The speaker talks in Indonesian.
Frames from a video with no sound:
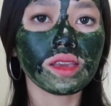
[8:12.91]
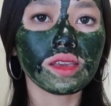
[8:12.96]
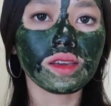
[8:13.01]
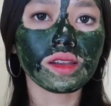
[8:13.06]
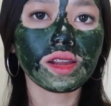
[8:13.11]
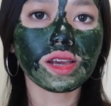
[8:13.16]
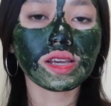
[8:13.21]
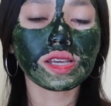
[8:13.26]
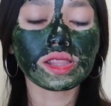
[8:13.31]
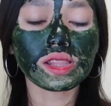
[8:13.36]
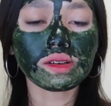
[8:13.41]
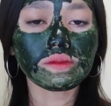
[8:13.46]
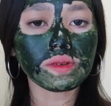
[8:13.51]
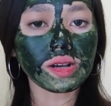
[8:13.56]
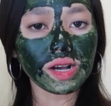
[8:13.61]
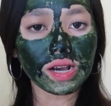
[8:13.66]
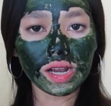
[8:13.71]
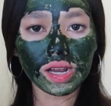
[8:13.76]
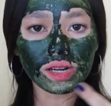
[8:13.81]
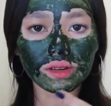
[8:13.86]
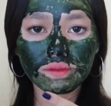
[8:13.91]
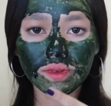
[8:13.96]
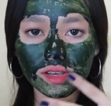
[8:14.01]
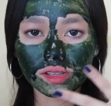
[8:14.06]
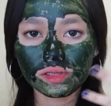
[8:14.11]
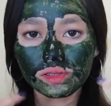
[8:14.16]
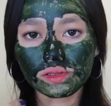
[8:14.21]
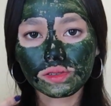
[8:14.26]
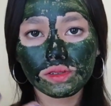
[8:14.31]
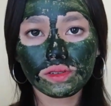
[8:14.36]
Yaudah kita bakalan
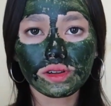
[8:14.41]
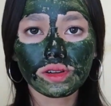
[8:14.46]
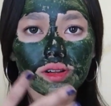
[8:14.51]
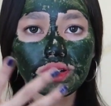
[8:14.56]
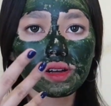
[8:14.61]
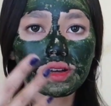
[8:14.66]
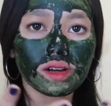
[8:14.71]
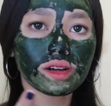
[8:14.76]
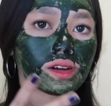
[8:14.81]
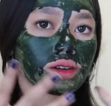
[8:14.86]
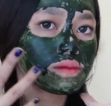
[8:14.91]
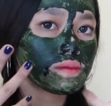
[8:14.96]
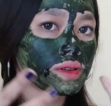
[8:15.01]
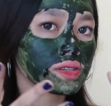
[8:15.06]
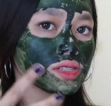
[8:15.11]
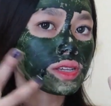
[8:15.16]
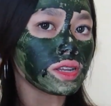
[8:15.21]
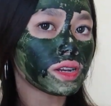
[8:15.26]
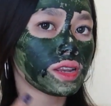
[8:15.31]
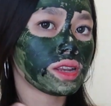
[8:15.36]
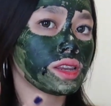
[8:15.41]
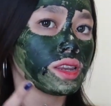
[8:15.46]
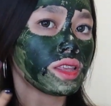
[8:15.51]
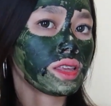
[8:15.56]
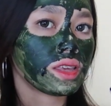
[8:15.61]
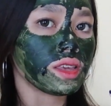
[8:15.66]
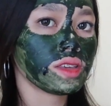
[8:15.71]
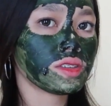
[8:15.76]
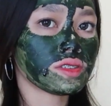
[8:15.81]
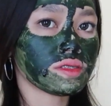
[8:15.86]
basuh um, masker
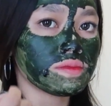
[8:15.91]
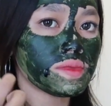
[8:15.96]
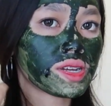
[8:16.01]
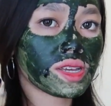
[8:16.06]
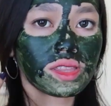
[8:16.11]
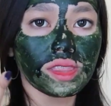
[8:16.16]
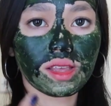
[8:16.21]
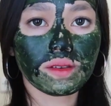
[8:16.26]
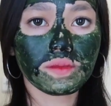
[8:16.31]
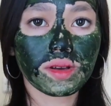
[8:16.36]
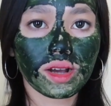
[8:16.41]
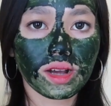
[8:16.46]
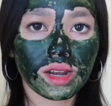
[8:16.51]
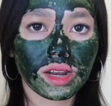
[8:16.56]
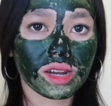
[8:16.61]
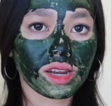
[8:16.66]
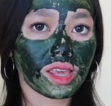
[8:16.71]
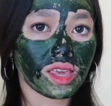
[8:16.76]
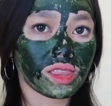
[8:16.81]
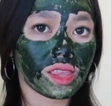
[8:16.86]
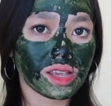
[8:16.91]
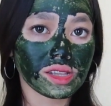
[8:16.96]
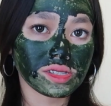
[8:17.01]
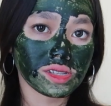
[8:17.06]
ini Coba kita bakalan lihat